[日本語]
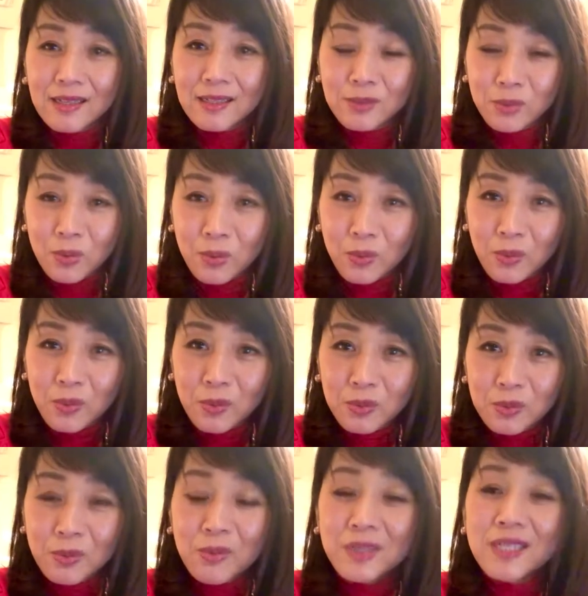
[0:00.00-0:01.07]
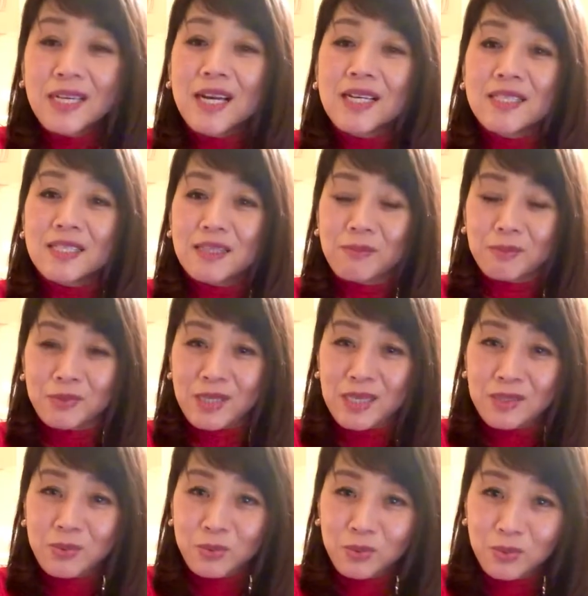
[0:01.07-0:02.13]
そうそこに関しても
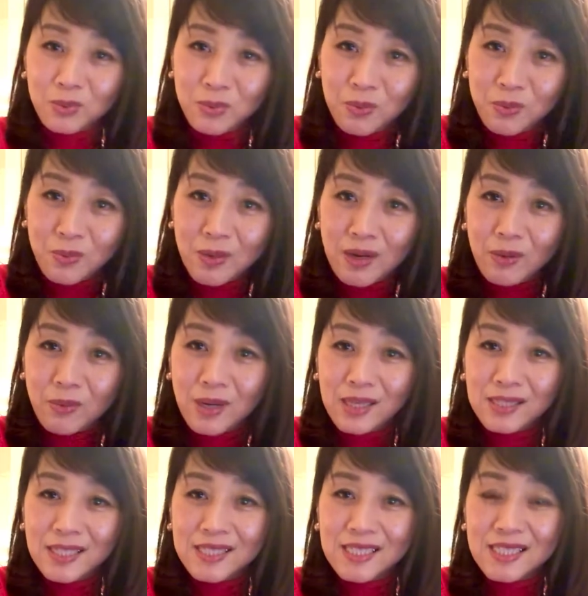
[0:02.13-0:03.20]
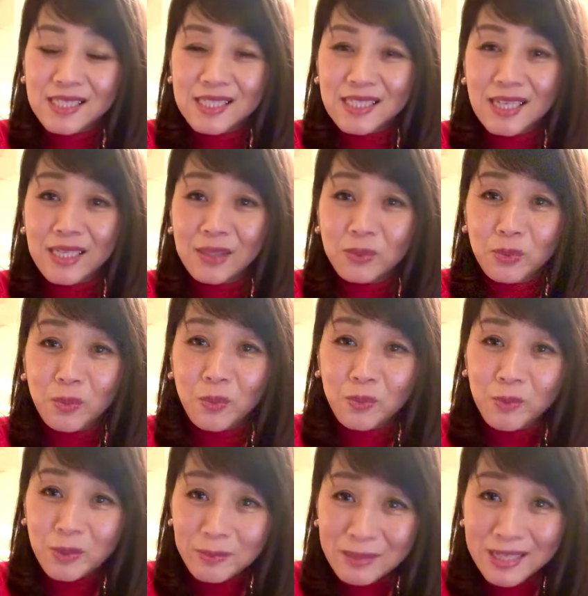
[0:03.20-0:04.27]
ねちょっと今日はお話ししたいと
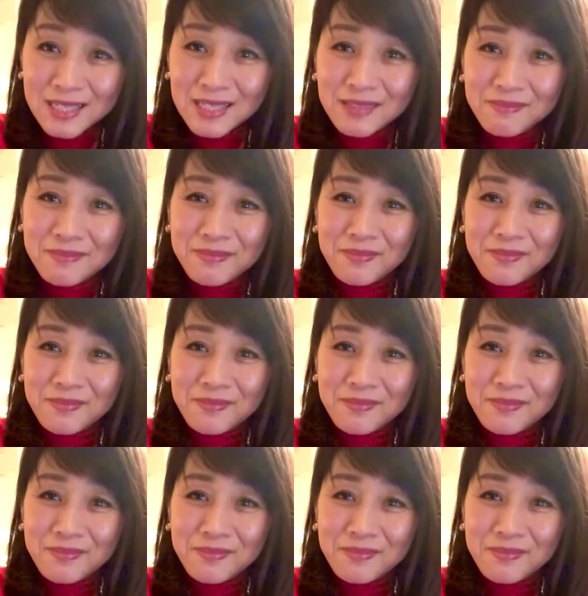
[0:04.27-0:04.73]
思います